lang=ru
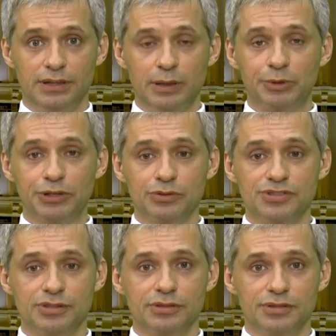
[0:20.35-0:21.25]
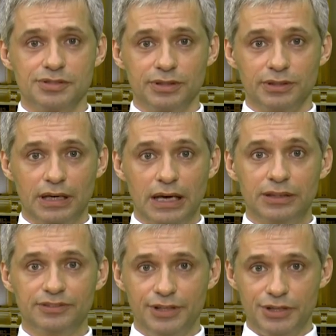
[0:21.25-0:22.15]
Нам придется несколько
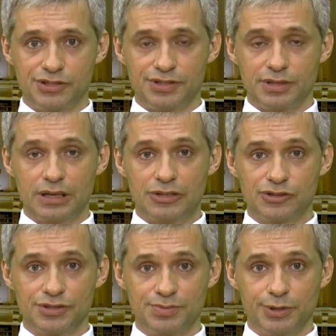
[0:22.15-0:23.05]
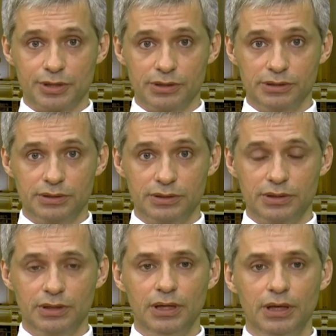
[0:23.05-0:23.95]
отвлечься от Шекспира,
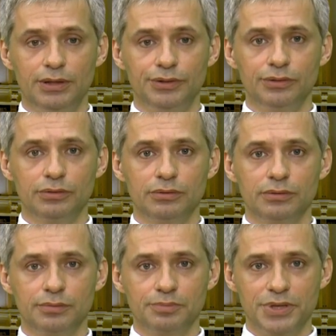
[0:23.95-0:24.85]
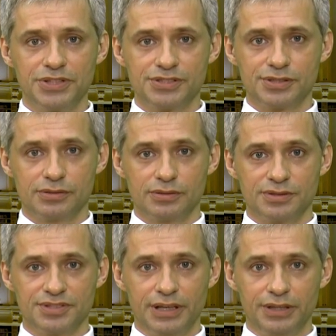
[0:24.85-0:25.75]
но без
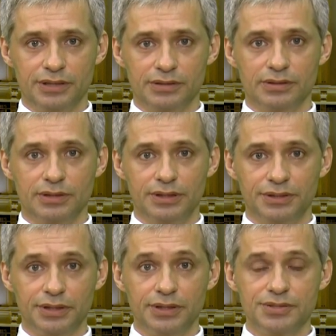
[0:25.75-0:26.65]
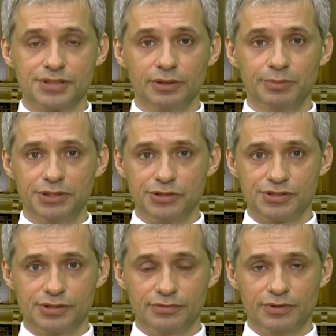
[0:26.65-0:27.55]
знания этой
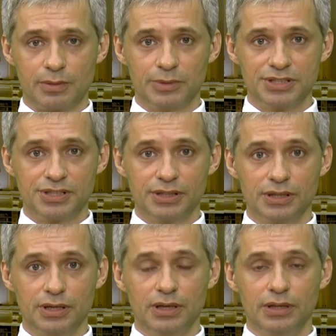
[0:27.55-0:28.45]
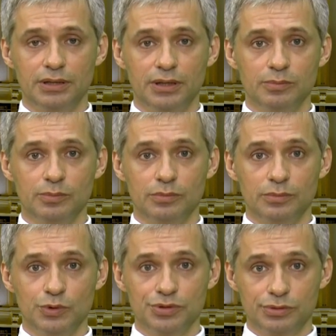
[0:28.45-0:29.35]
энциклопедической информации – нам
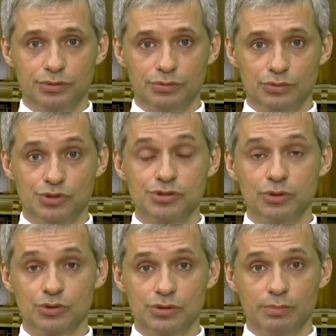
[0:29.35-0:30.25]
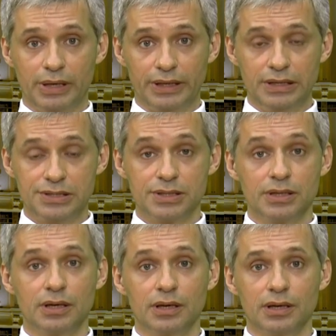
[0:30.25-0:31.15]
будет очень сложно понять,
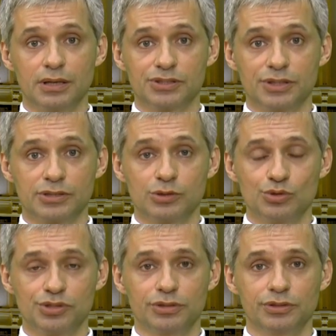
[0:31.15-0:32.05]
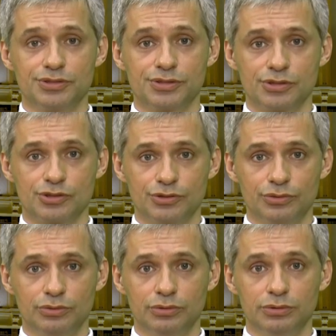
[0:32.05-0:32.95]
как же так случилось,
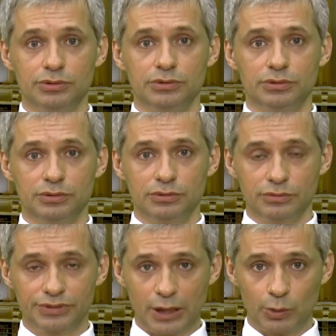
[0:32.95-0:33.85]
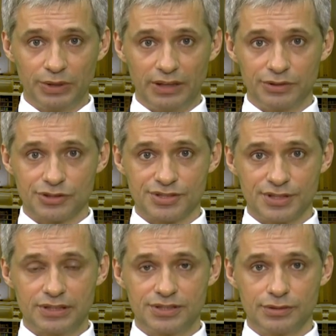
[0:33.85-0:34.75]
что во второй половине
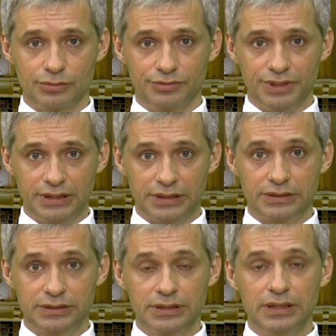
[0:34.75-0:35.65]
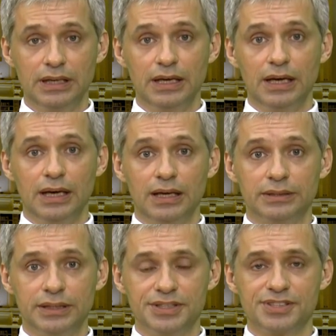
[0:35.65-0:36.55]
XVI века
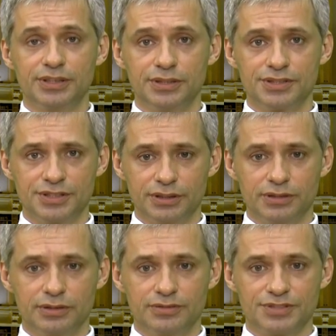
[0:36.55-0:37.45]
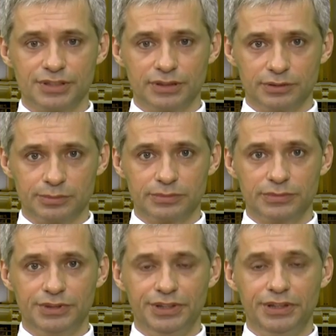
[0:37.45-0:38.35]
английский язык в целом
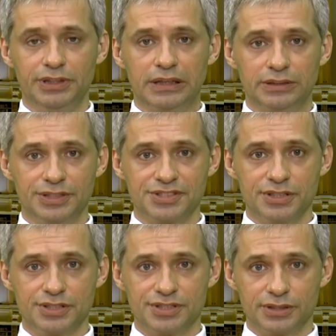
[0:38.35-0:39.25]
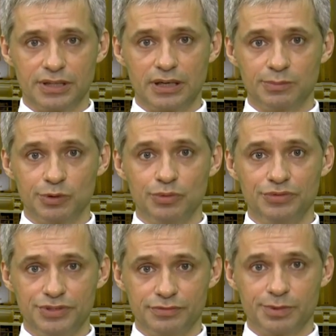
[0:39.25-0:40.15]
и английский язык, как мы его
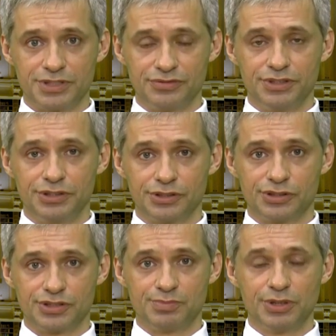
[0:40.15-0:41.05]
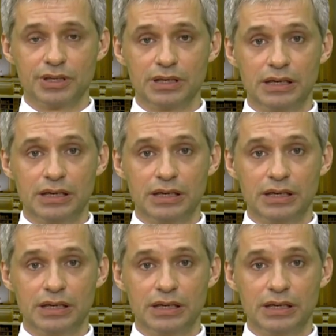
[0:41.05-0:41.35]
видим в произведениях Шекспира,